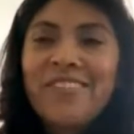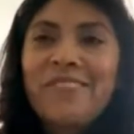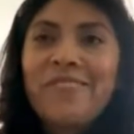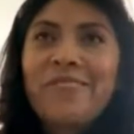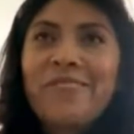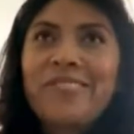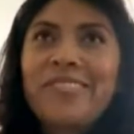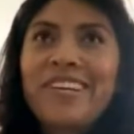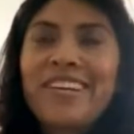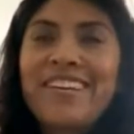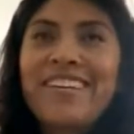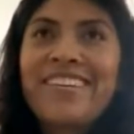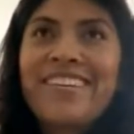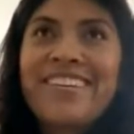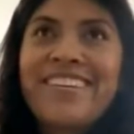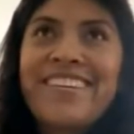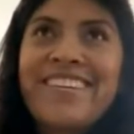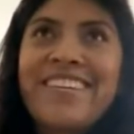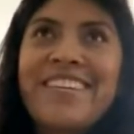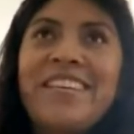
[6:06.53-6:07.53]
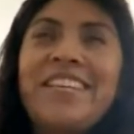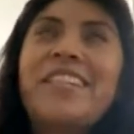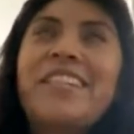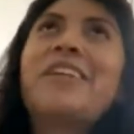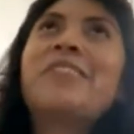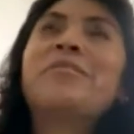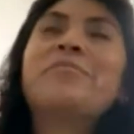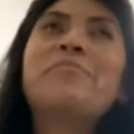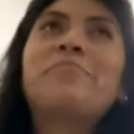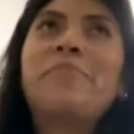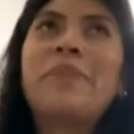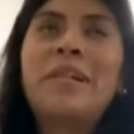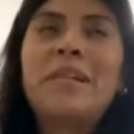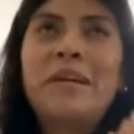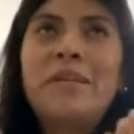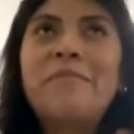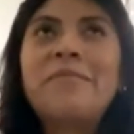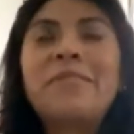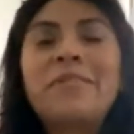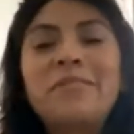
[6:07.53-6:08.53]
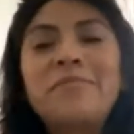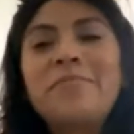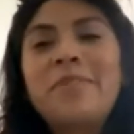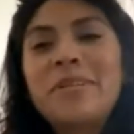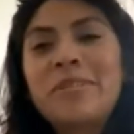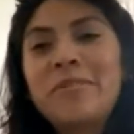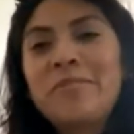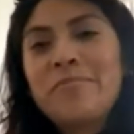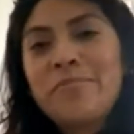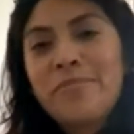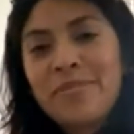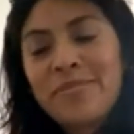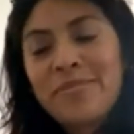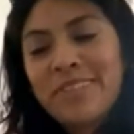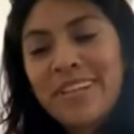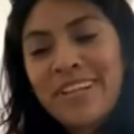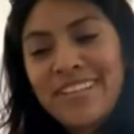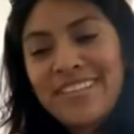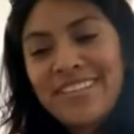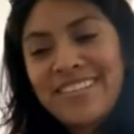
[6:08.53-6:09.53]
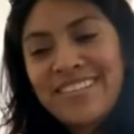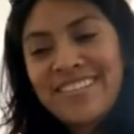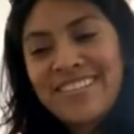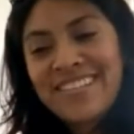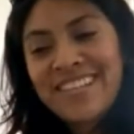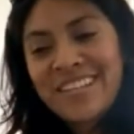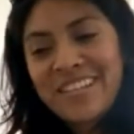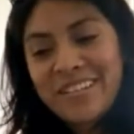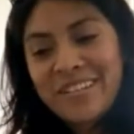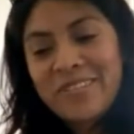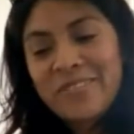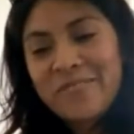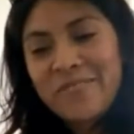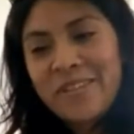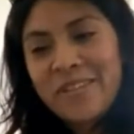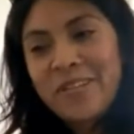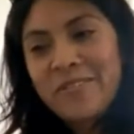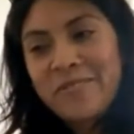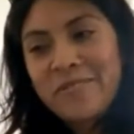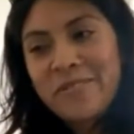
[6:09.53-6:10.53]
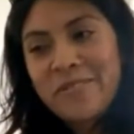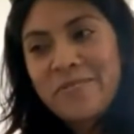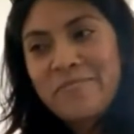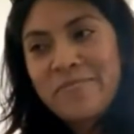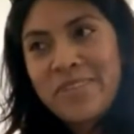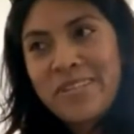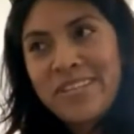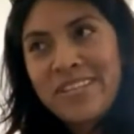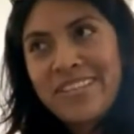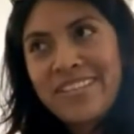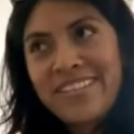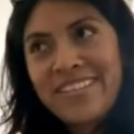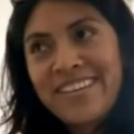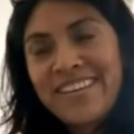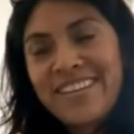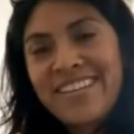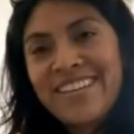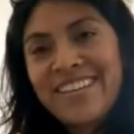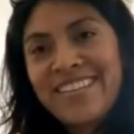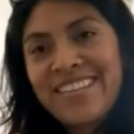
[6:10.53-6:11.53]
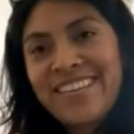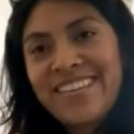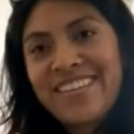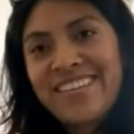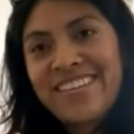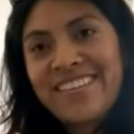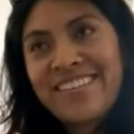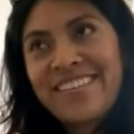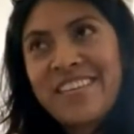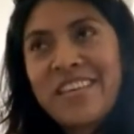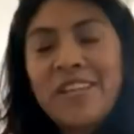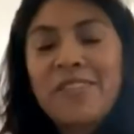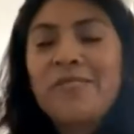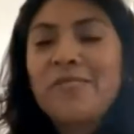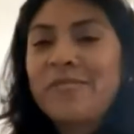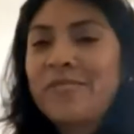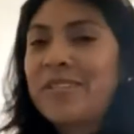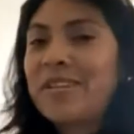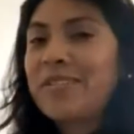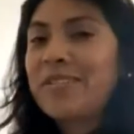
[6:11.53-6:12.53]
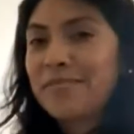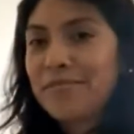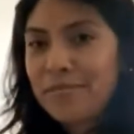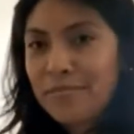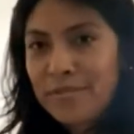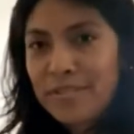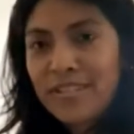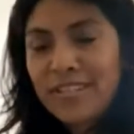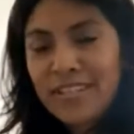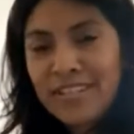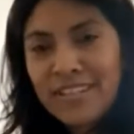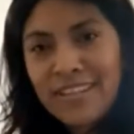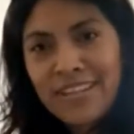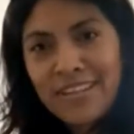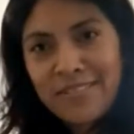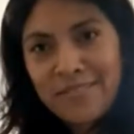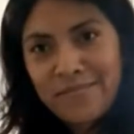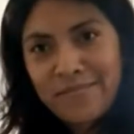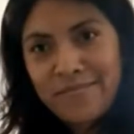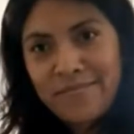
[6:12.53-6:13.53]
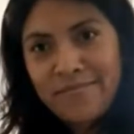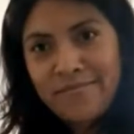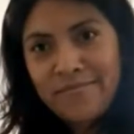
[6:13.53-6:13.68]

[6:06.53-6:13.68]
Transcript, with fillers: O sea, y las palabras más importantes que resonaron en mí era de quiero ser tu sirineo,